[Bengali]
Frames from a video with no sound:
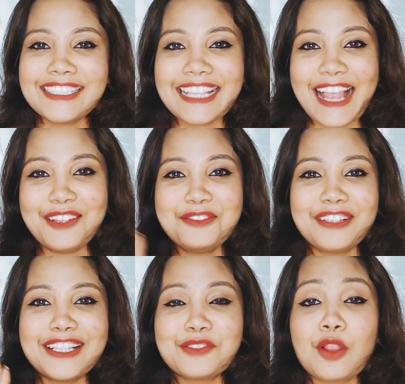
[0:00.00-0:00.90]
হ্যালো
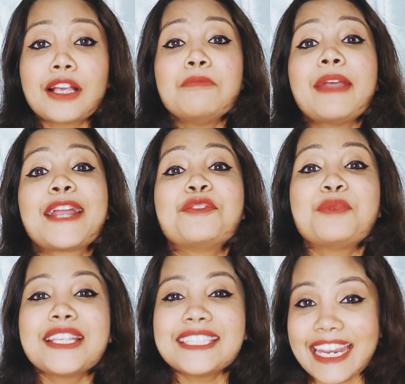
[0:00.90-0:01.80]
ফ্রেন্ডস ওয়েলকাম ব্যাক টু
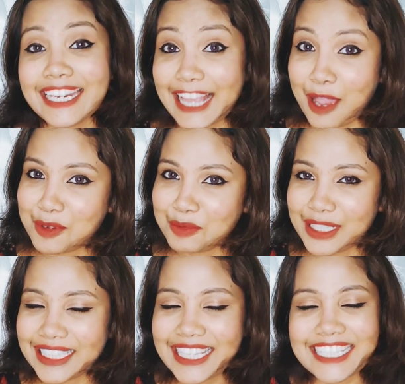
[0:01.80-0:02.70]
মাই চ্যানেল আমি
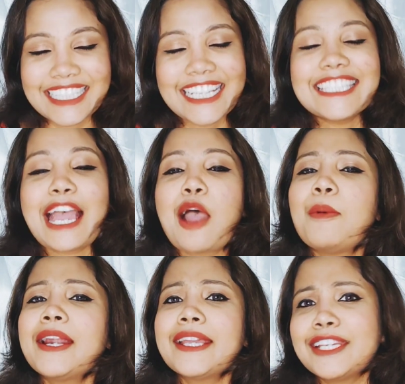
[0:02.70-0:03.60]
প্রীতি এসে গেছি
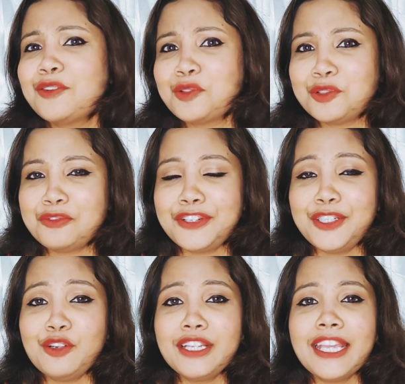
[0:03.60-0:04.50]
আবার একটি নতুন
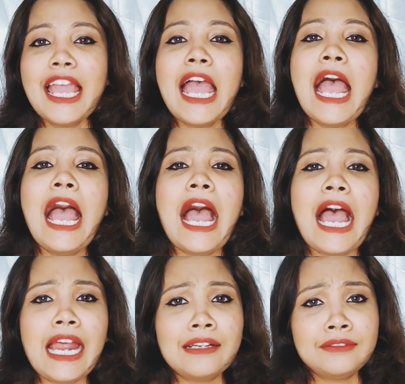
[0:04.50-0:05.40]
ভিডিও নিয়ে
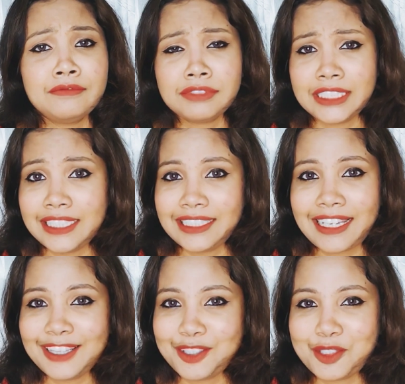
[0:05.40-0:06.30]
আর
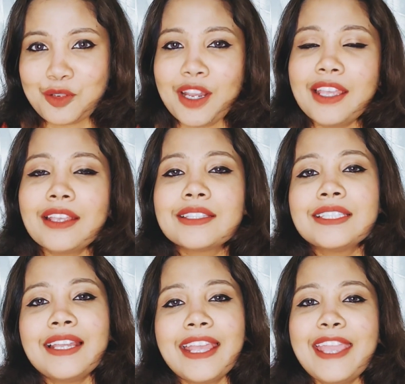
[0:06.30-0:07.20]
শীতকাল তো চলেই
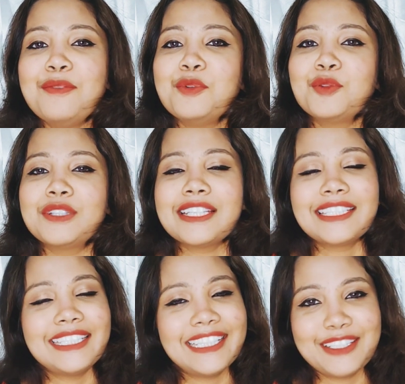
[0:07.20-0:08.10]
এসছে আর এই মুহূর্তে
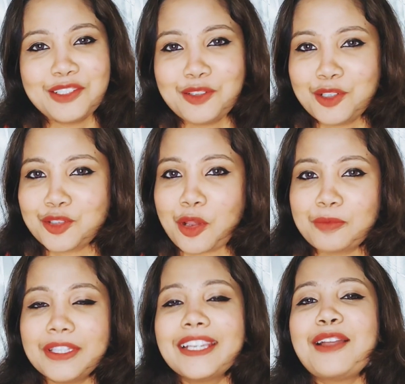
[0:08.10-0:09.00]
শীতের জন্য সব
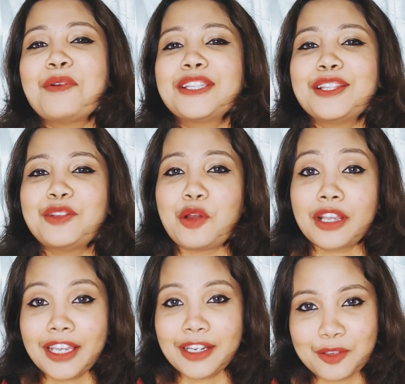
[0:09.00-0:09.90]
থেকে আমাদের
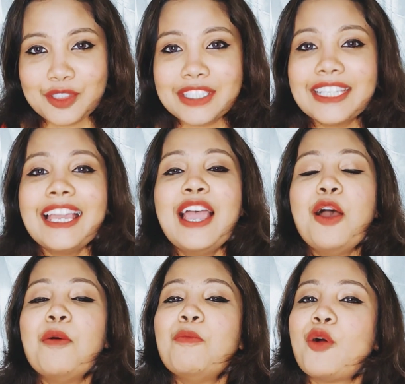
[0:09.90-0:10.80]
দরকার হচ্ছে
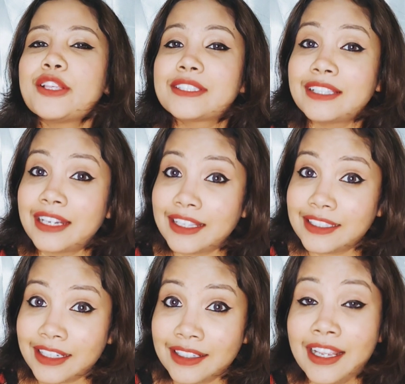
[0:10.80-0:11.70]

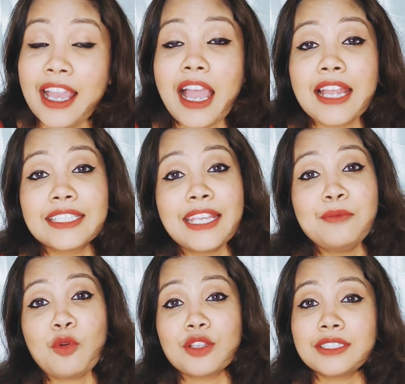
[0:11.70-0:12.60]
ময়শ্চারাইজার আর সেই
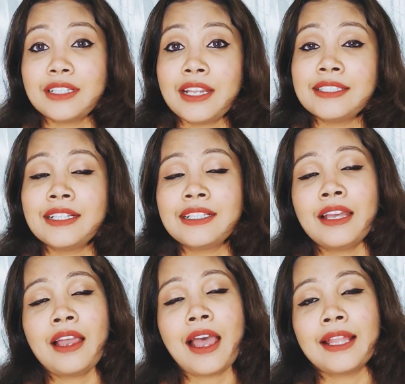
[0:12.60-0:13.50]
ময়শ্চারাইজারটা
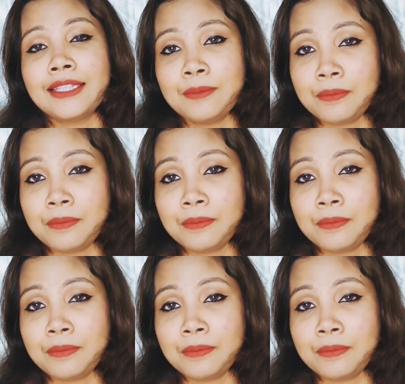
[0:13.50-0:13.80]
হাতে